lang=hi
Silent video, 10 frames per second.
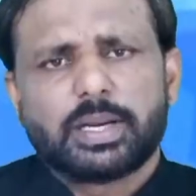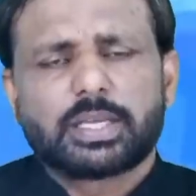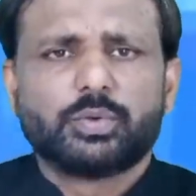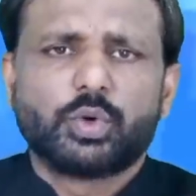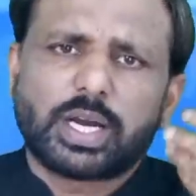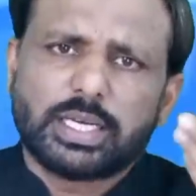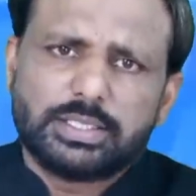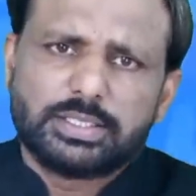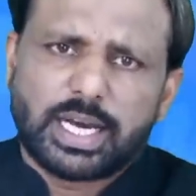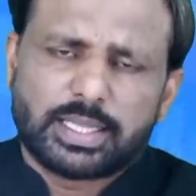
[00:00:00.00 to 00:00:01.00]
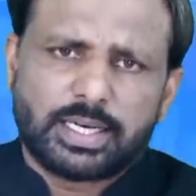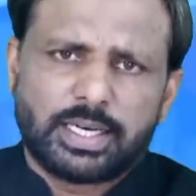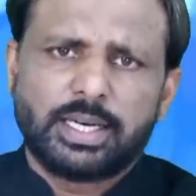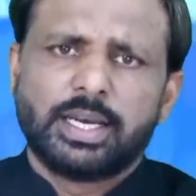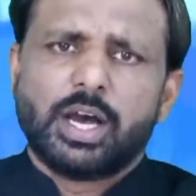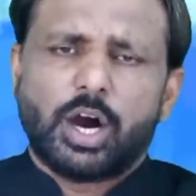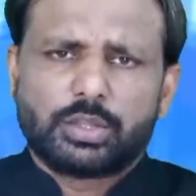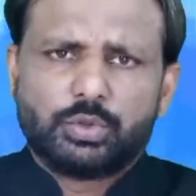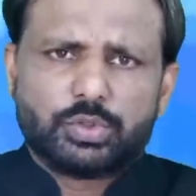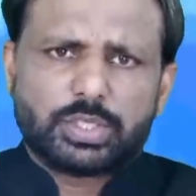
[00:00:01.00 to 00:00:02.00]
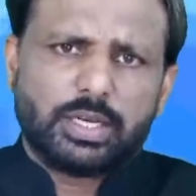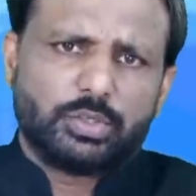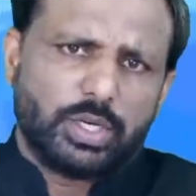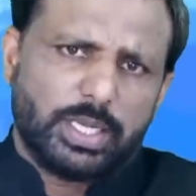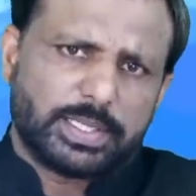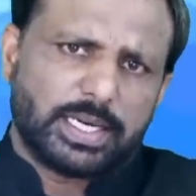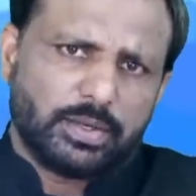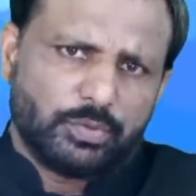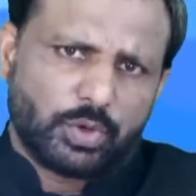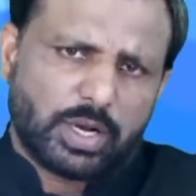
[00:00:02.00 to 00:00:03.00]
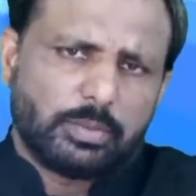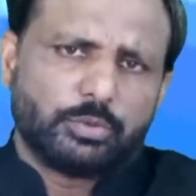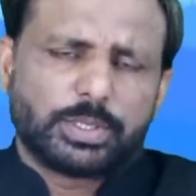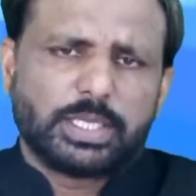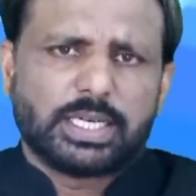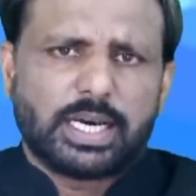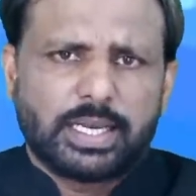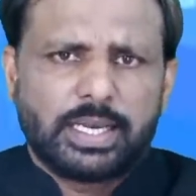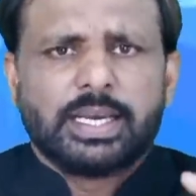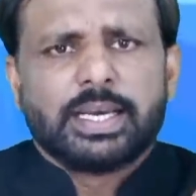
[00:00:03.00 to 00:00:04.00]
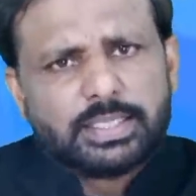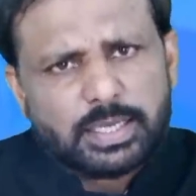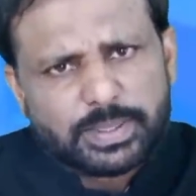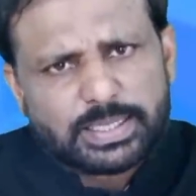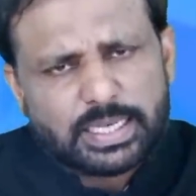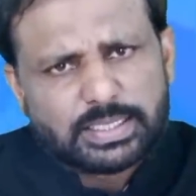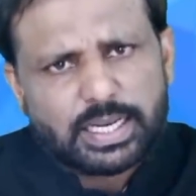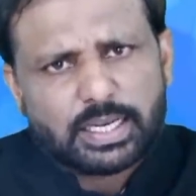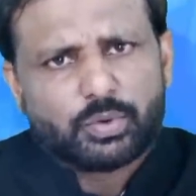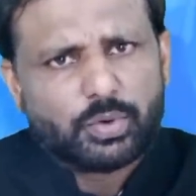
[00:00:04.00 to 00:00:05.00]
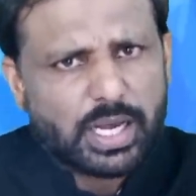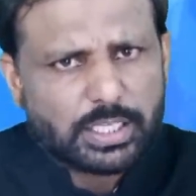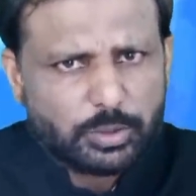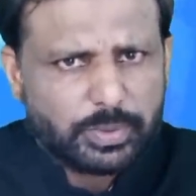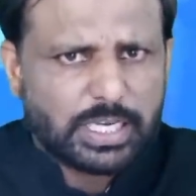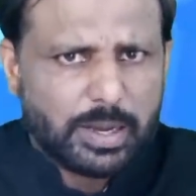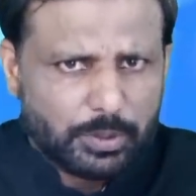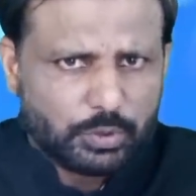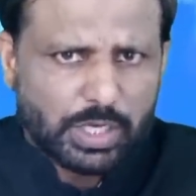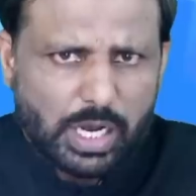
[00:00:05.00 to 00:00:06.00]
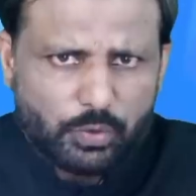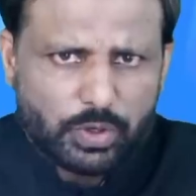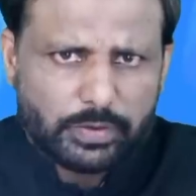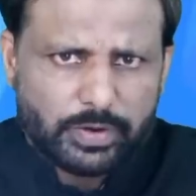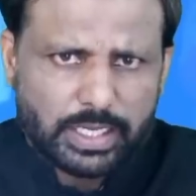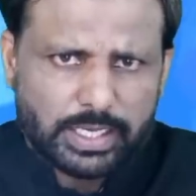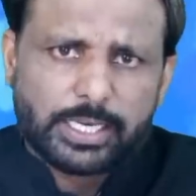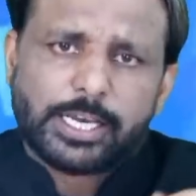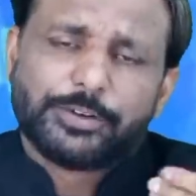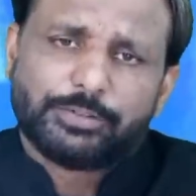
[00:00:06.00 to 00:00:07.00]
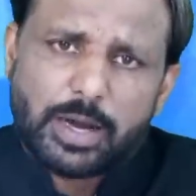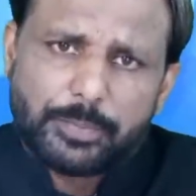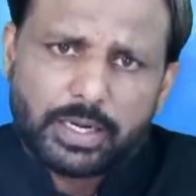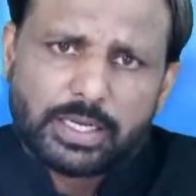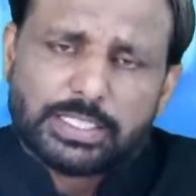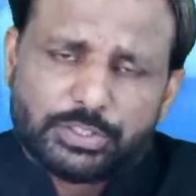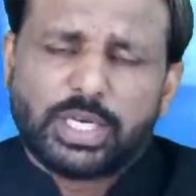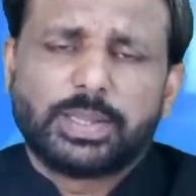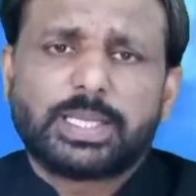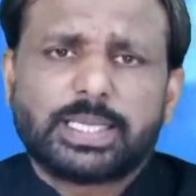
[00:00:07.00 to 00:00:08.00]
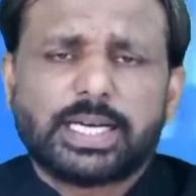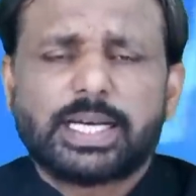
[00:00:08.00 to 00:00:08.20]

है बल्कि वो कहीं ज़्यादा है और दूसरे जो नेता हैं वो कम होते जा रहे हैं ये बताया जा रहा है कि उन राज्यों में जहाँ पर चुनाव होने वाले हैं वहाँ पर जनता